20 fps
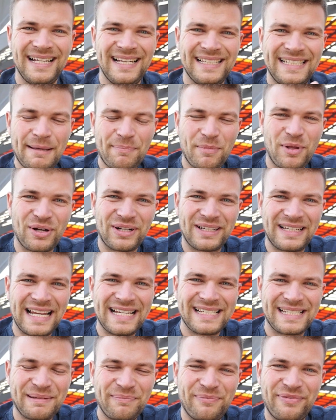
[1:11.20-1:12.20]
Ich habe noch einen
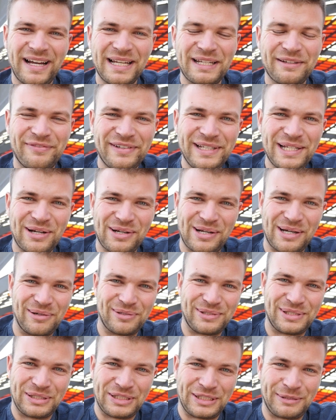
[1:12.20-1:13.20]
kleinen Tipp für alle Vlogger
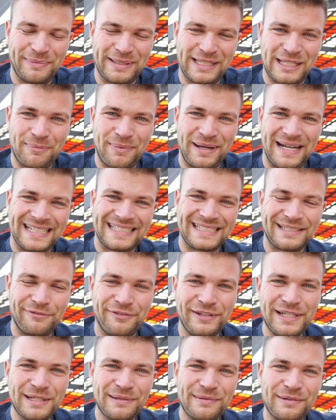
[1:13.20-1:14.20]
unter euch mitgebracht.
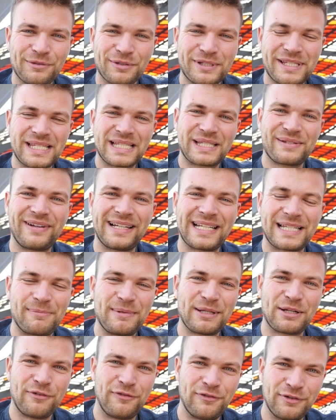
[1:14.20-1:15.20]
Viele nutzen zwar das
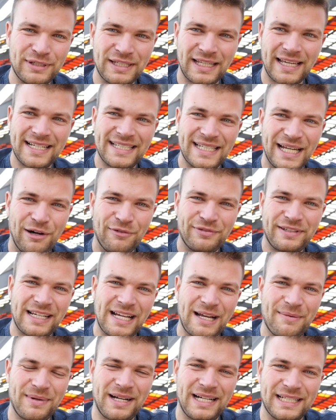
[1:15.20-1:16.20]
Mikrofon direkt auf der
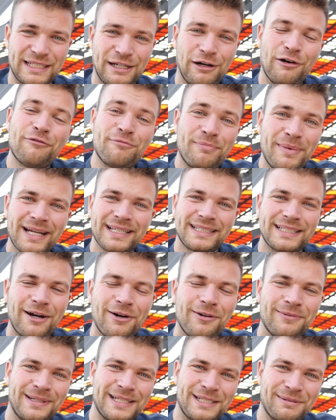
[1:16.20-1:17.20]
Kamera drauf, mache ich
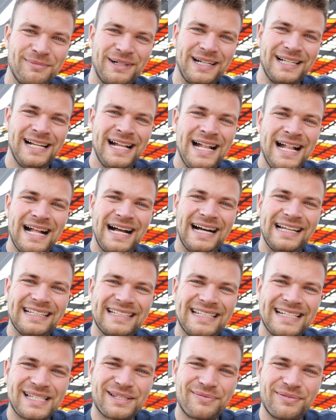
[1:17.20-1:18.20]
auch manchmal.
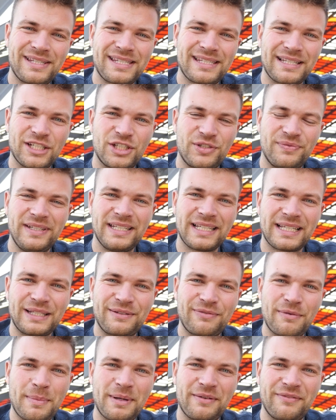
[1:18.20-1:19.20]
Allerdings wird es dann
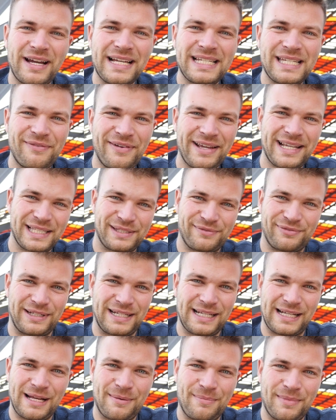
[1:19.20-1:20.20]
schwierig, wenn man weiter weg ist von
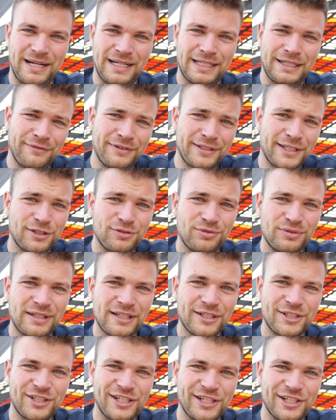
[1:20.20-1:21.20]
der Kamera. Dann wird der Ton
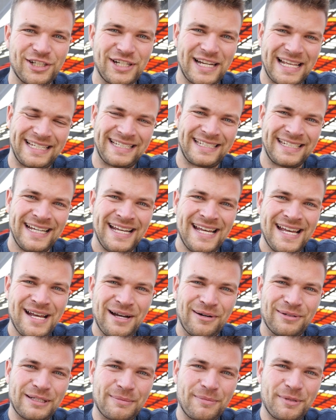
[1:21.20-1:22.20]
ganz schnell schlecht.
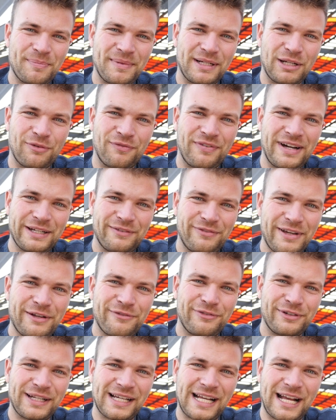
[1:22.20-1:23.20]
Und damit man auch weit weg
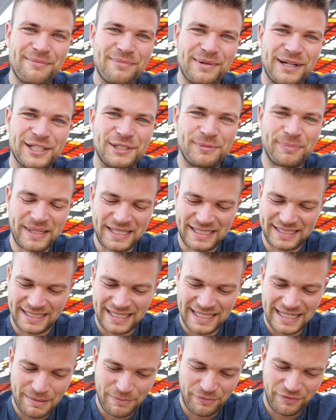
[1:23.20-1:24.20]
von der Kamera sprechen
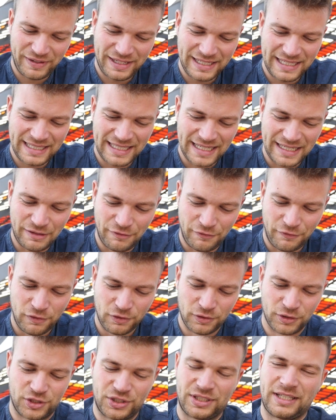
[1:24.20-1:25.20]
kann, empfehle ich eine
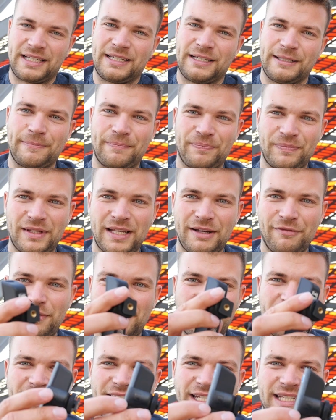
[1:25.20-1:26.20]
Funkstrecke. Da
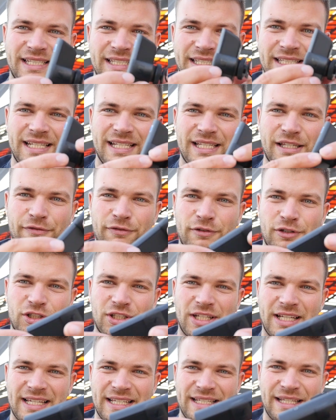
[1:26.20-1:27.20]
verwende ich diese
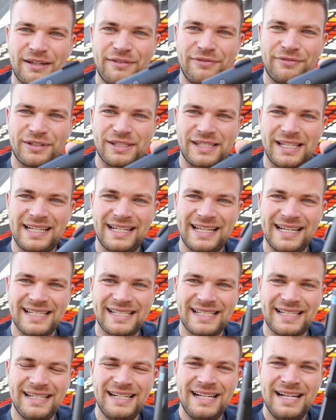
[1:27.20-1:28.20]
Funkstrecke hier von
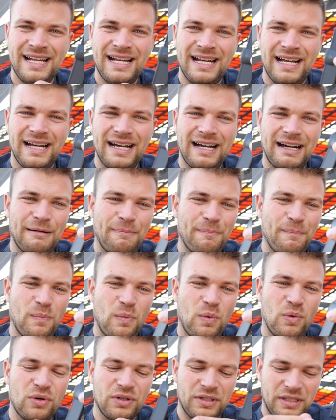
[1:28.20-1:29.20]
Sennheiser ähm,
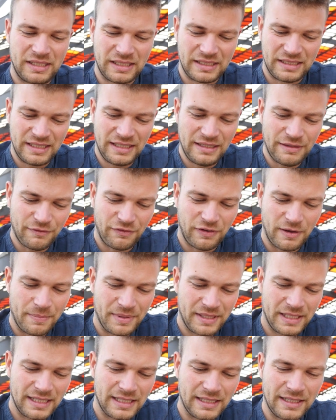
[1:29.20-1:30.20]
und die
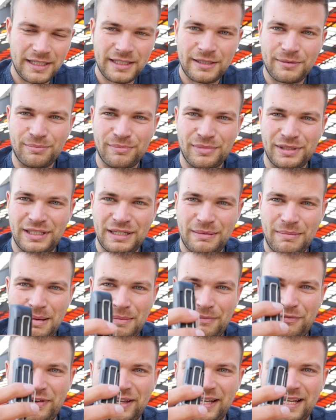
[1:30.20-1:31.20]
verbinde ich mit dem
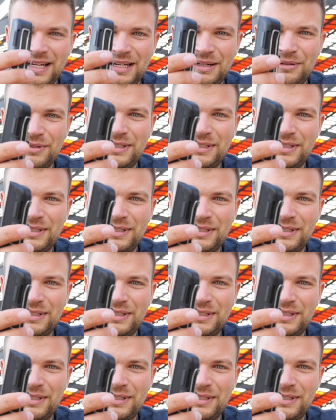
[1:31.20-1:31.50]
Empfänger.